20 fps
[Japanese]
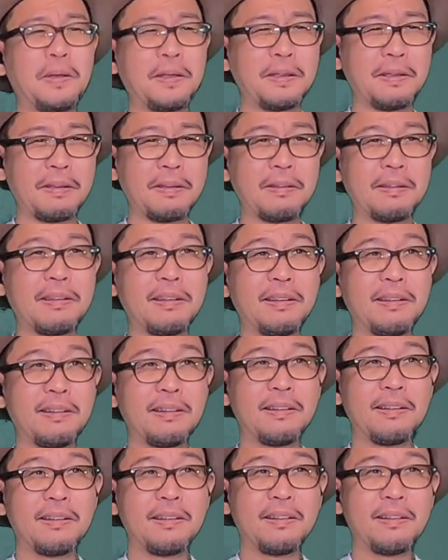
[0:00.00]
い。
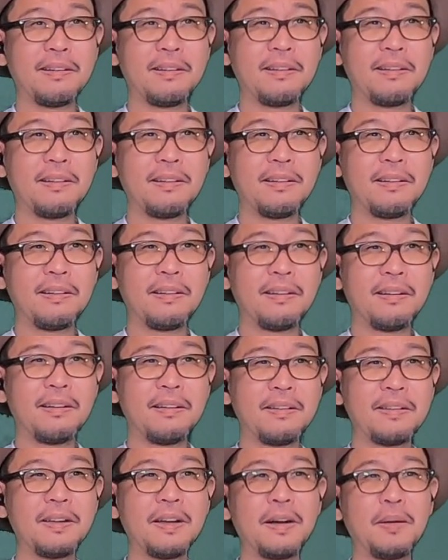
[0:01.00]

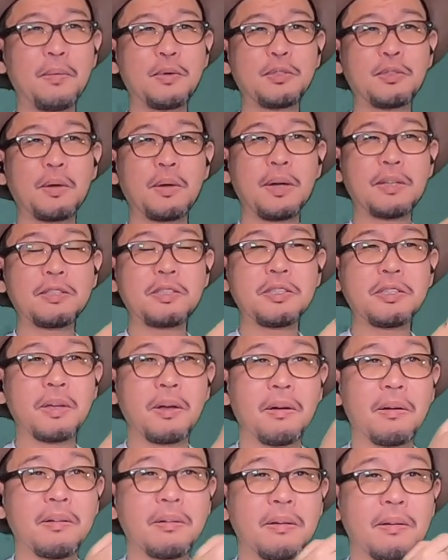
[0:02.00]
いやーもうじゃあ勝ちじゃ
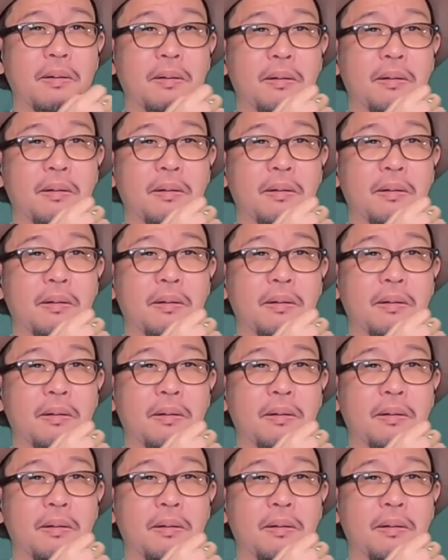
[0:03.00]
ん。